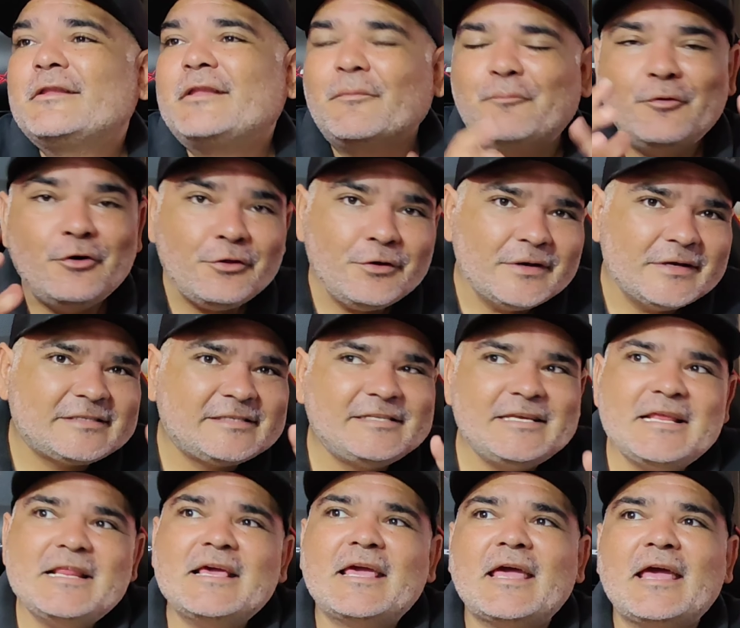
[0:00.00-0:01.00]
Te puedo
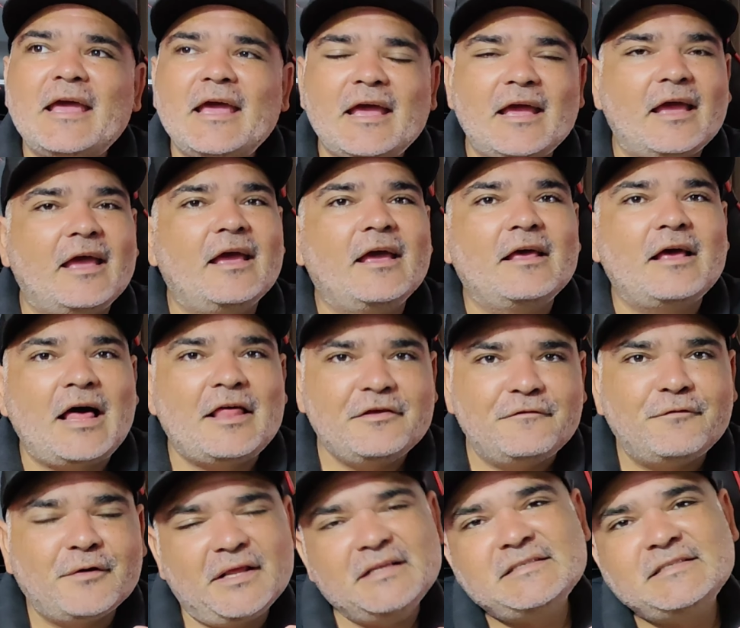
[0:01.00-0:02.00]
decir que eh, a
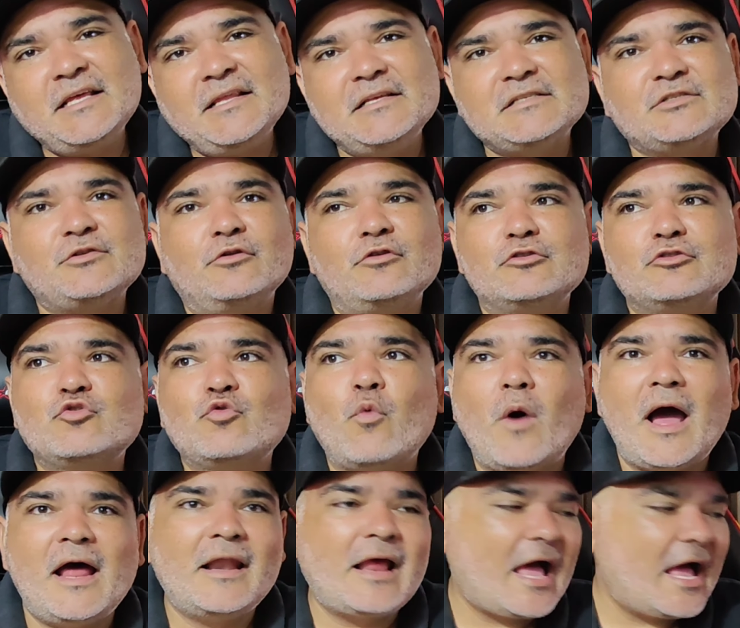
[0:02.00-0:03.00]
diferencia de Sonos
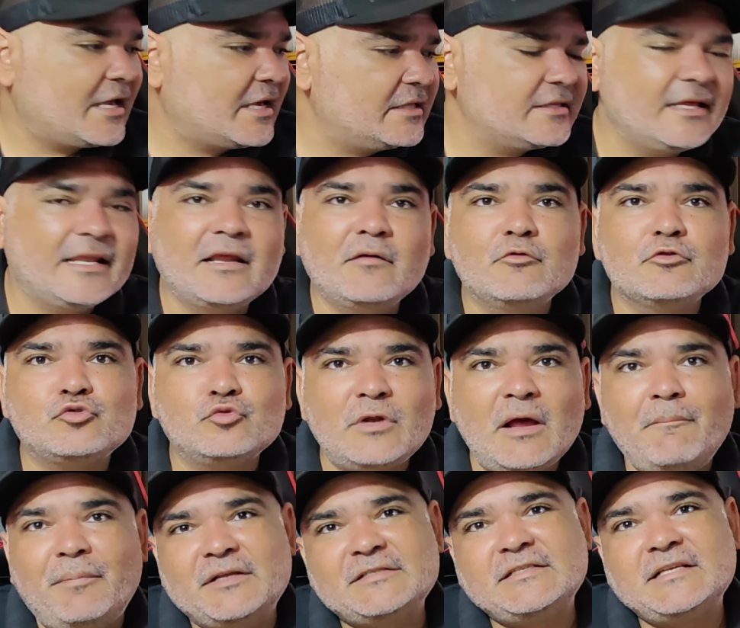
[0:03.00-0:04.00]
One, aquí tenemos
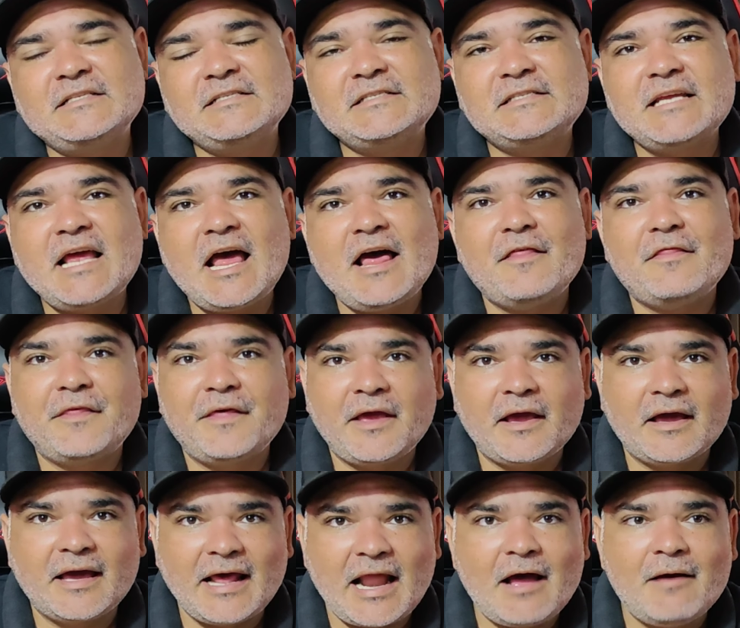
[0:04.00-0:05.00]
una presencia
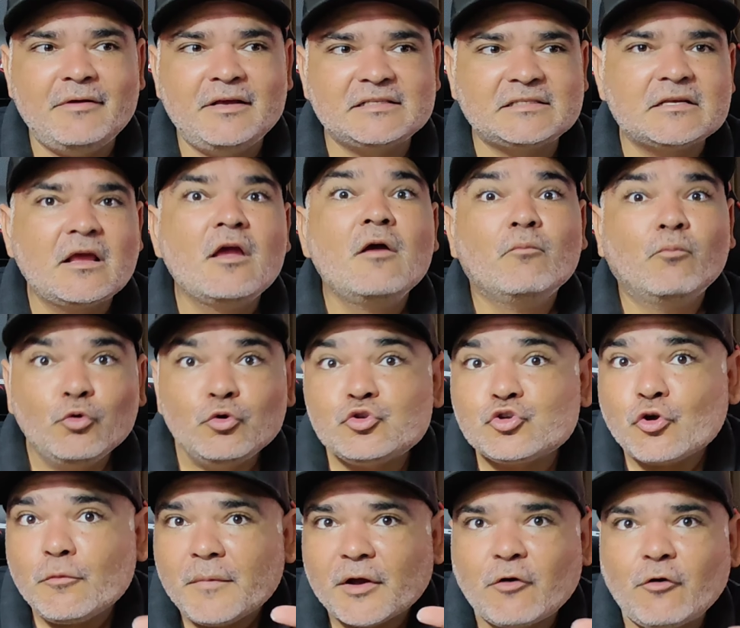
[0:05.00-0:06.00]
de graves
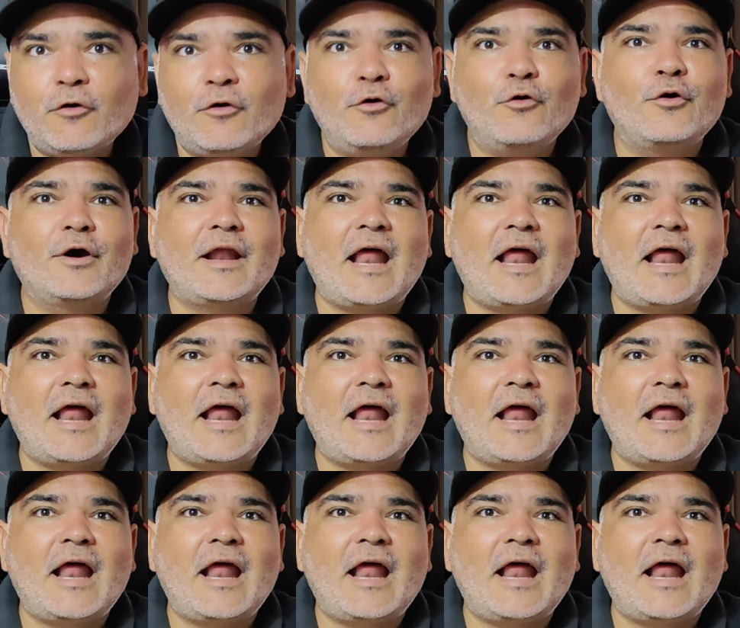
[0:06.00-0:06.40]
mucho mejor